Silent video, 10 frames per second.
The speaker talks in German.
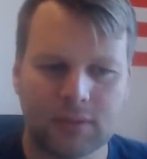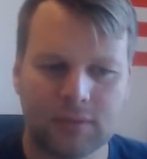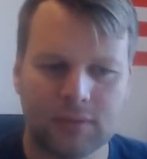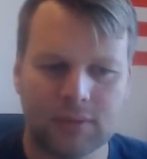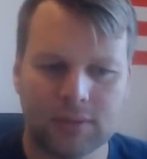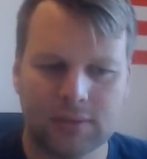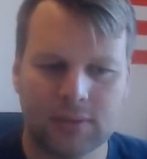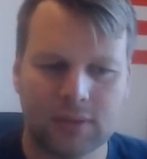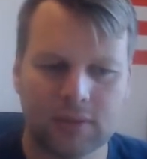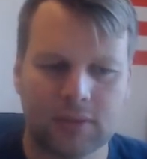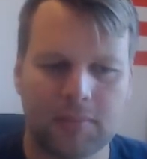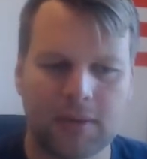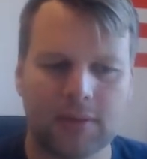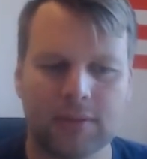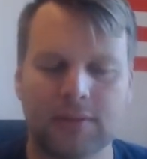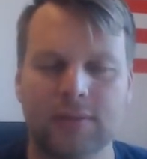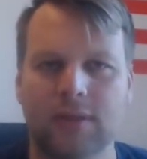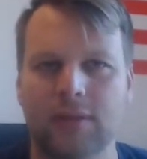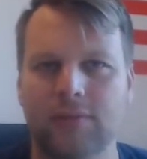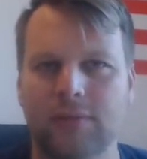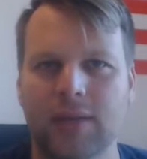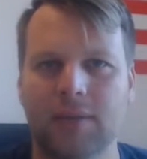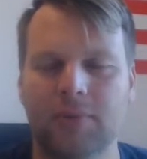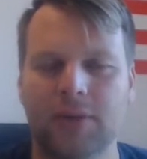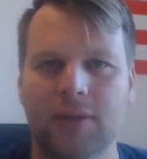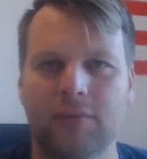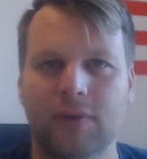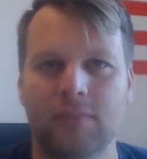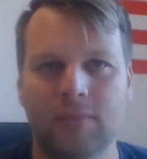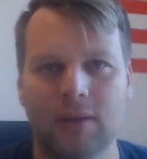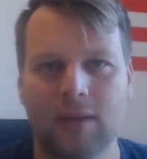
Und da ist sie auch der Meinung, dass äh, viele Gebäude, vor allem